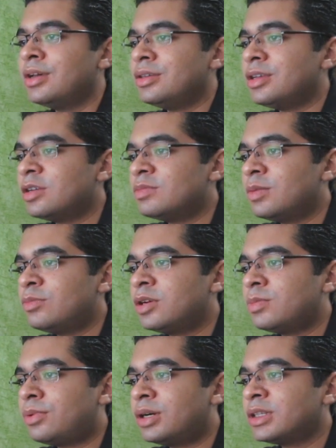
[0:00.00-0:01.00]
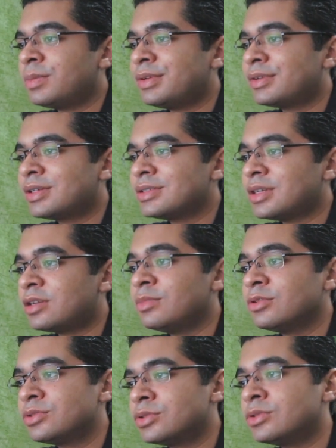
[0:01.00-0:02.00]
E é uma boa porta para eu alcançar o
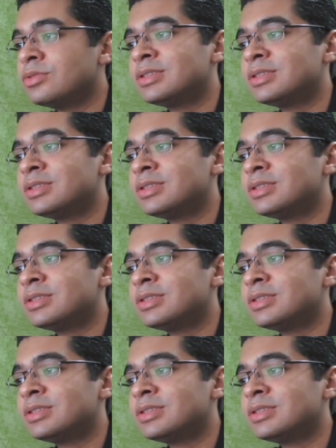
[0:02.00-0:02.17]
meu sonho,